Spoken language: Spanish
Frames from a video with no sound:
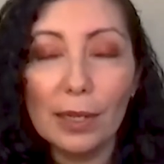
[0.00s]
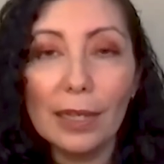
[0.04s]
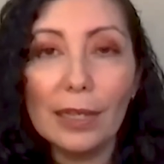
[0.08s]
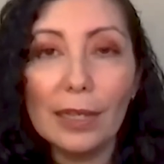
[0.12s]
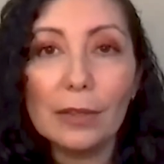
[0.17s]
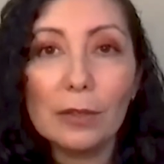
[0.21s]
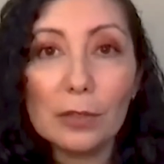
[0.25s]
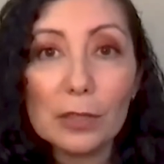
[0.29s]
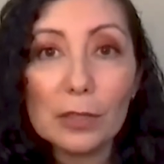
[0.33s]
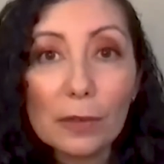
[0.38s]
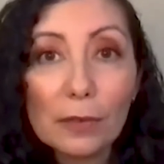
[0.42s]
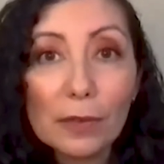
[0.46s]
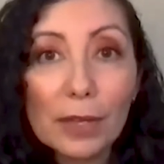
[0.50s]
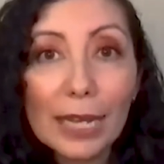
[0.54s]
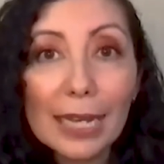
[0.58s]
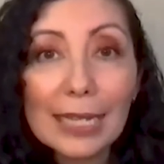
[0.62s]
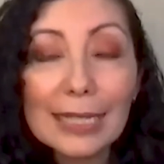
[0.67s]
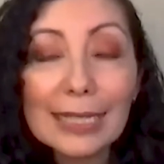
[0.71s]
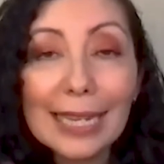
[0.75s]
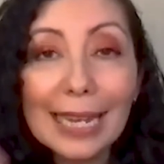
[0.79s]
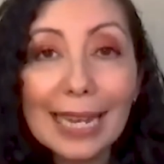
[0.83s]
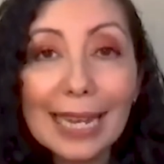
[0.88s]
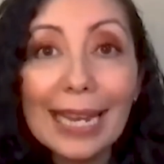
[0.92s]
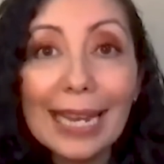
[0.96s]
Entonces te
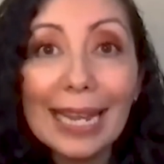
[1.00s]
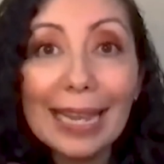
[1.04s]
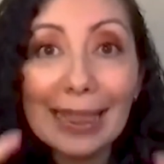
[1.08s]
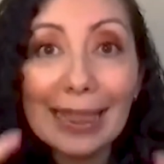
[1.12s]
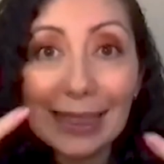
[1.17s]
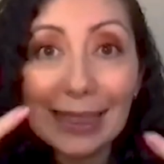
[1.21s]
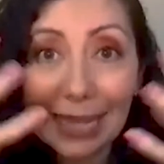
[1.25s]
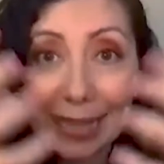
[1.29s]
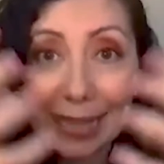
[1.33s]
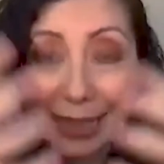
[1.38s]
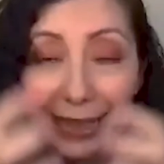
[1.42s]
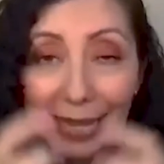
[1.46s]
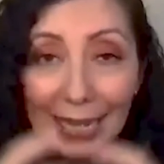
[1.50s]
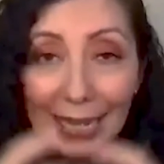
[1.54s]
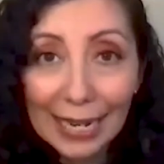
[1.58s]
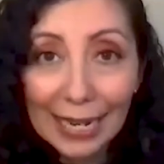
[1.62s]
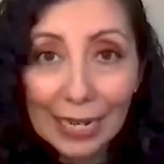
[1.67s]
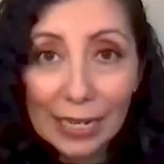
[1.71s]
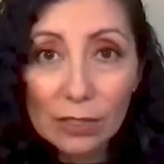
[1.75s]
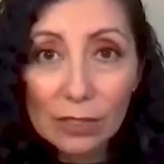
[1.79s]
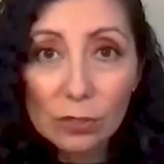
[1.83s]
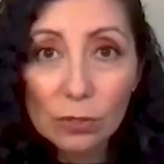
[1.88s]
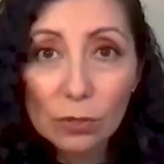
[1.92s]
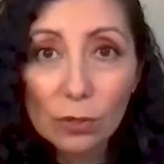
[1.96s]
fijas que el entender
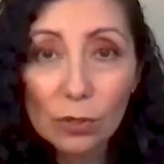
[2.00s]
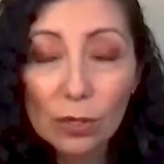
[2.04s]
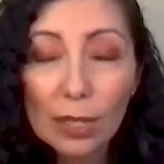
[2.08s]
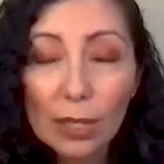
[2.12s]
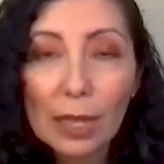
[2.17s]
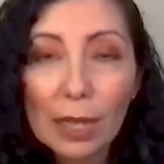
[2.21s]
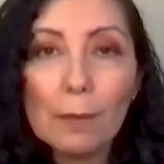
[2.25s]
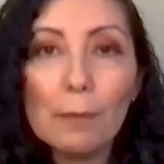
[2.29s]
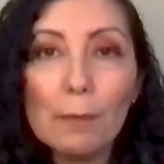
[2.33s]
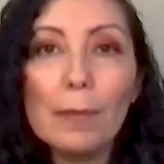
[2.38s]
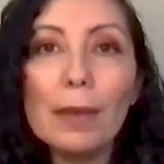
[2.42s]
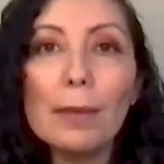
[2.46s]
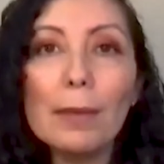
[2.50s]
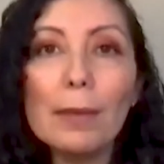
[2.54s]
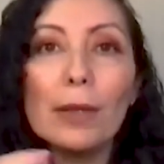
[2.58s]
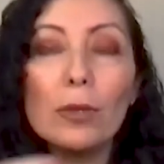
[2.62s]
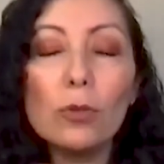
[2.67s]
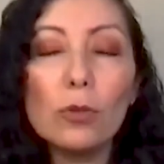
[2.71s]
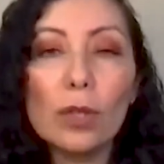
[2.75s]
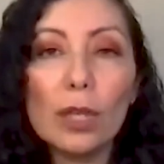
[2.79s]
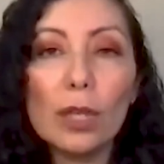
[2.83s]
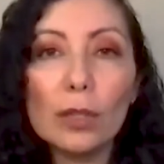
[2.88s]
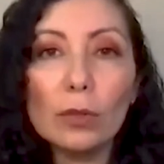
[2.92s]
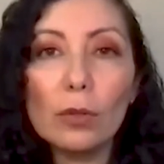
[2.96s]
eso me va
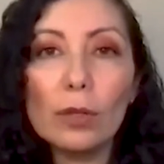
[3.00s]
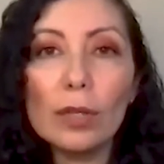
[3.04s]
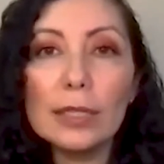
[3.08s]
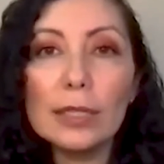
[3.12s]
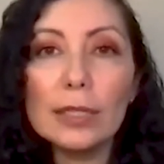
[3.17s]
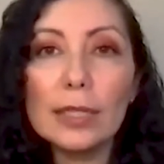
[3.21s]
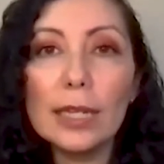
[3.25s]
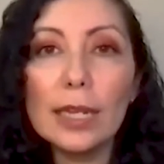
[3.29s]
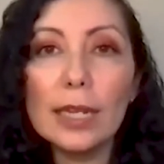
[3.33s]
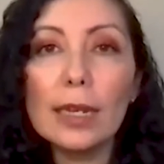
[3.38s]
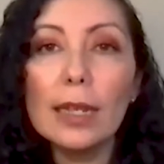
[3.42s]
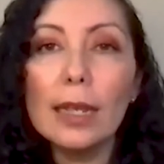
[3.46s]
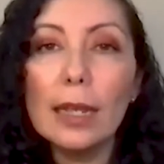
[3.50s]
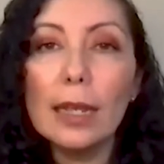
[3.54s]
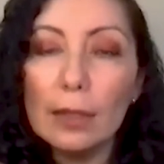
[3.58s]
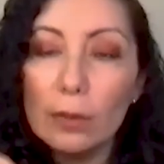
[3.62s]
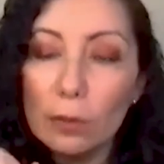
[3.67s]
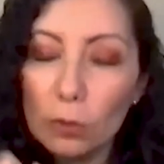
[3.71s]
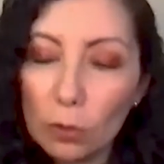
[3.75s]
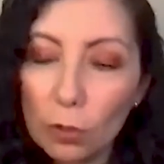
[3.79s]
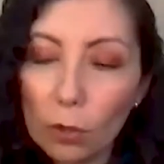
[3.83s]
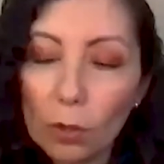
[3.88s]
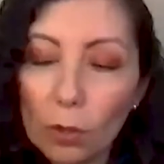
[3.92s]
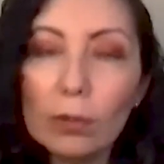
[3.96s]
ayudando a decir,
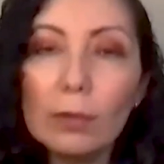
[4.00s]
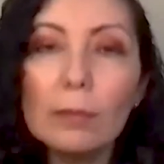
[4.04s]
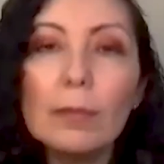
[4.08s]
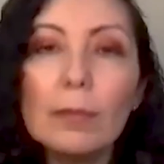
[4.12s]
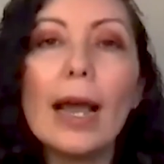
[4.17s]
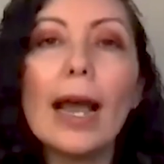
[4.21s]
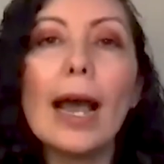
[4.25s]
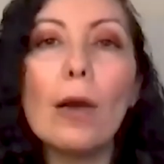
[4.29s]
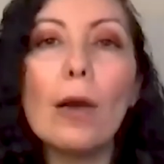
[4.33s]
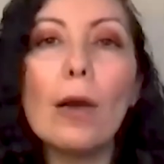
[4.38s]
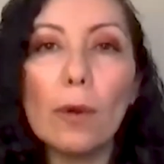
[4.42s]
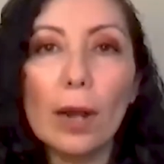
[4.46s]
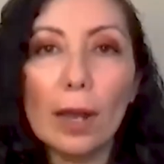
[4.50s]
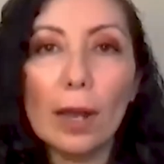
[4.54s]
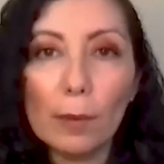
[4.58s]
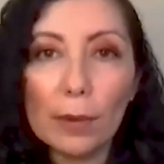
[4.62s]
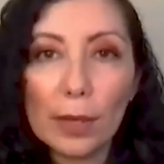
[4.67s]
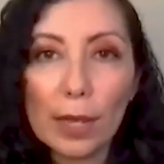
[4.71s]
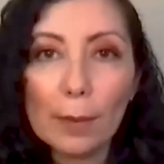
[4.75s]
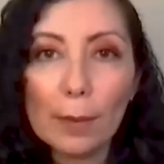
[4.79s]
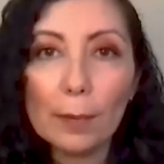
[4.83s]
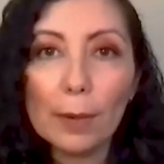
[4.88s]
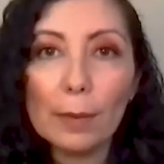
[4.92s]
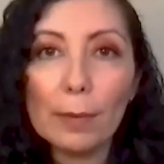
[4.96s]
no, ahora
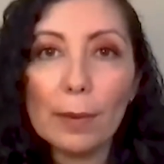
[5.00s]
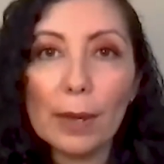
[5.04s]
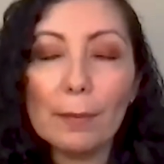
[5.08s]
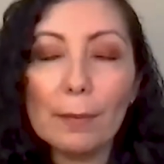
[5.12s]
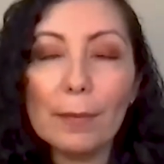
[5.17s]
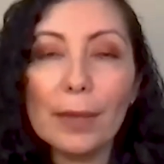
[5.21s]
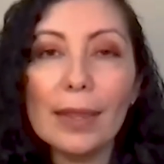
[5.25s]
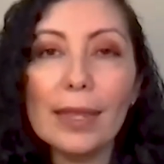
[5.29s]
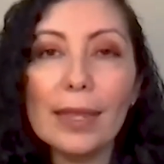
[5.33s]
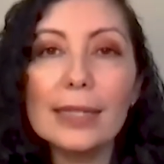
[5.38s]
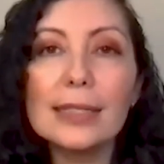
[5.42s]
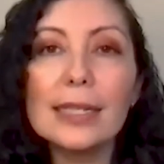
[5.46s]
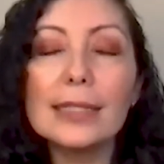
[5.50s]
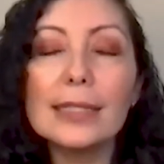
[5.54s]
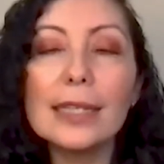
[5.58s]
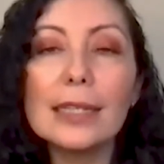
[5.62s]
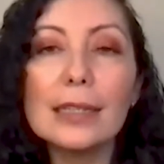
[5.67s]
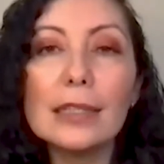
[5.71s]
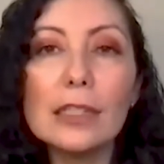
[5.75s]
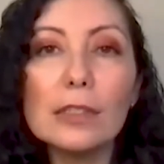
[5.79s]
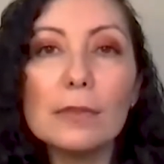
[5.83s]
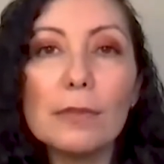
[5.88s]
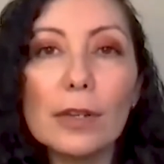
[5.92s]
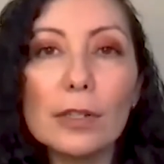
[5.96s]
voy a privarme de esa
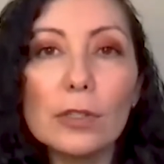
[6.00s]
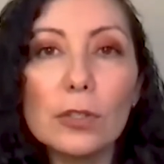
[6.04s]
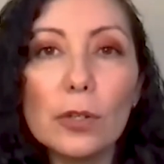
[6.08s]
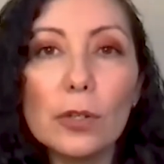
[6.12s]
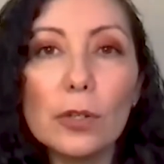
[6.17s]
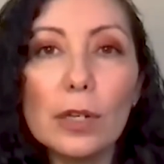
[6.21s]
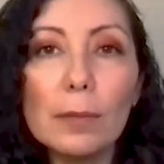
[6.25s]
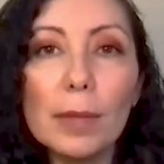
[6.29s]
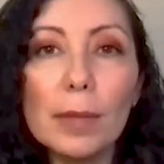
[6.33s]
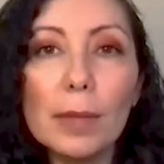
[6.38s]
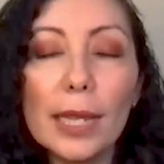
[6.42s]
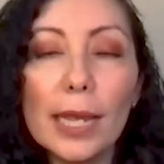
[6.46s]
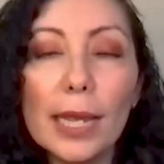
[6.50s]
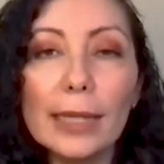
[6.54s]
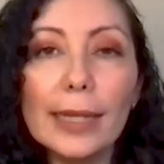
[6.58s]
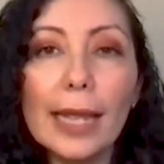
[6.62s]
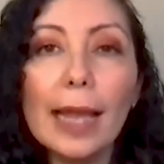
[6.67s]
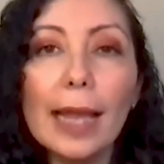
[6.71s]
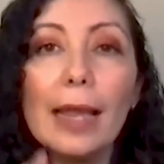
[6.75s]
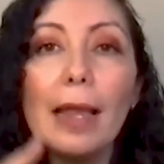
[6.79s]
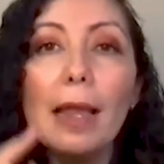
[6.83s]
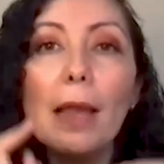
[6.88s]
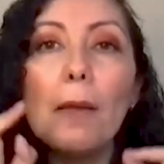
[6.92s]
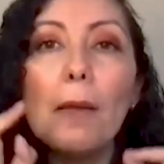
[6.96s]
satisfacción
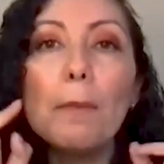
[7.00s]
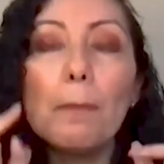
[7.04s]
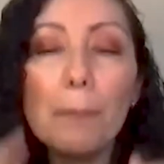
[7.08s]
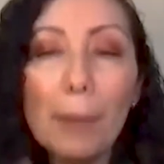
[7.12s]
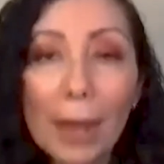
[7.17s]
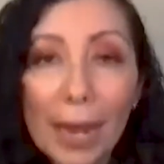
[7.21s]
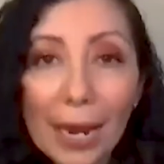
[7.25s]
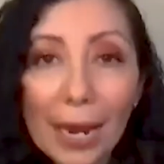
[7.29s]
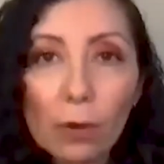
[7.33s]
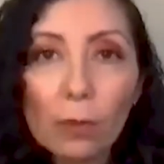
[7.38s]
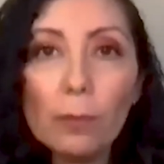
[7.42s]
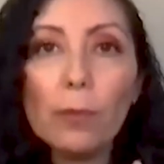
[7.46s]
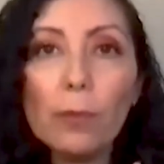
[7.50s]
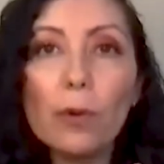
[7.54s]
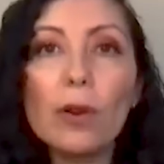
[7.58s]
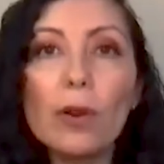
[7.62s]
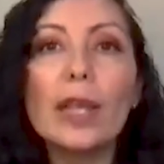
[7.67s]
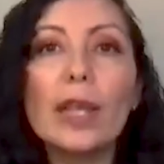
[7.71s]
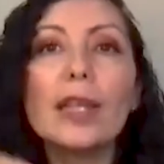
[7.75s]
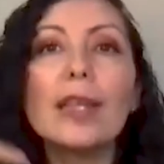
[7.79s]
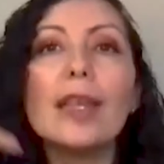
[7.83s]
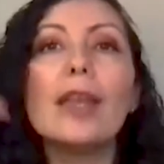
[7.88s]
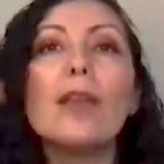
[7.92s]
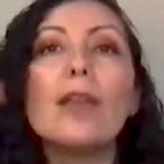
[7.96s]
inmediata, pero
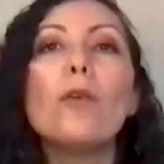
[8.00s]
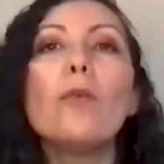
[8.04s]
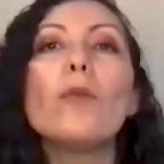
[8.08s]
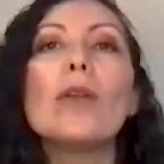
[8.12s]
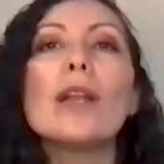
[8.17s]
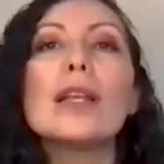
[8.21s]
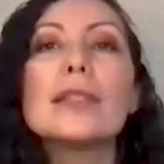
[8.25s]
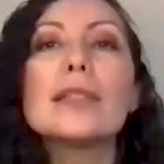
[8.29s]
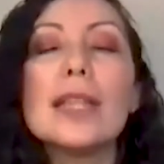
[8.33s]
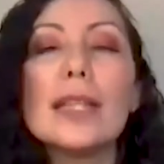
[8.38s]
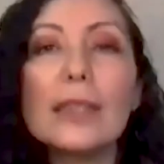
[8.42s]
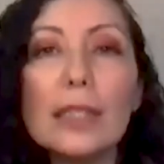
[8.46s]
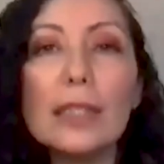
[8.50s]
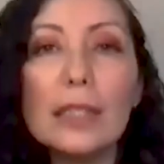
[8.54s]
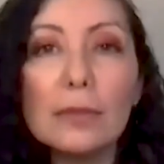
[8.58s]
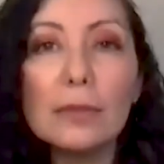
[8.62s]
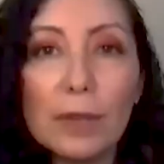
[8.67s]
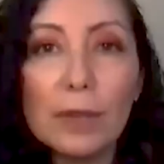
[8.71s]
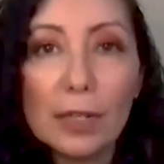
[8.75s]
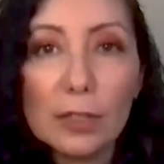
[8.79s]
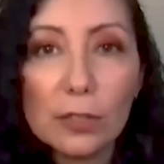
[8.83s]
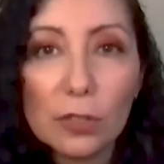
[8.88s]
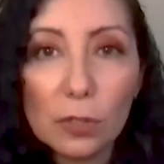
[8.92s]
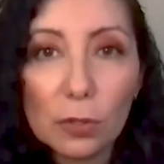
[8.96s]
porque quiero una
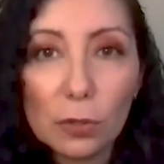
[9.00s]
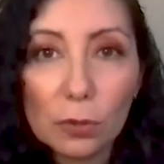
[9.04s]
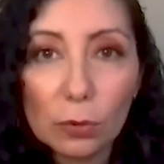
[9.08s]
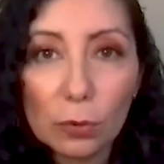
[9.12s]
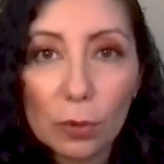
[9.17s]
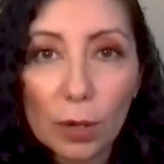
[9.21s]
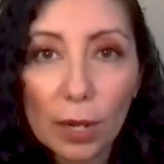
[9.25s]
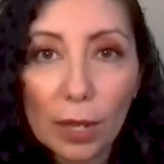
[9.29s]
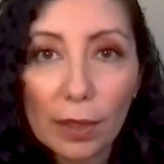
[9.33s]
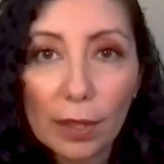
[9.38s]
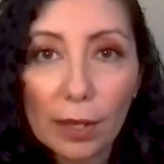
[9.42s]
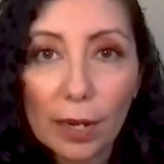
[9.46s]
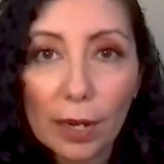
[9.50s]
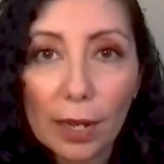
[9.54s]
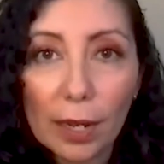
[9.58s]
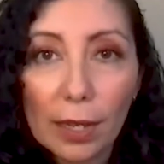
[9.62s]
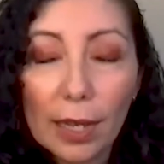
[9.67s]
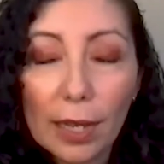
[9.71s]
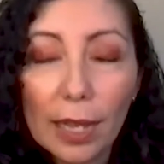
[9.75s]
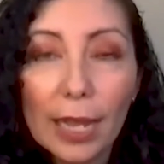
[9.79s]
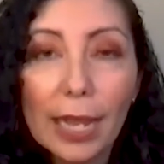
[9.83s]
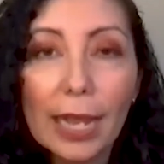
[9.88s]
satisfacción duradera.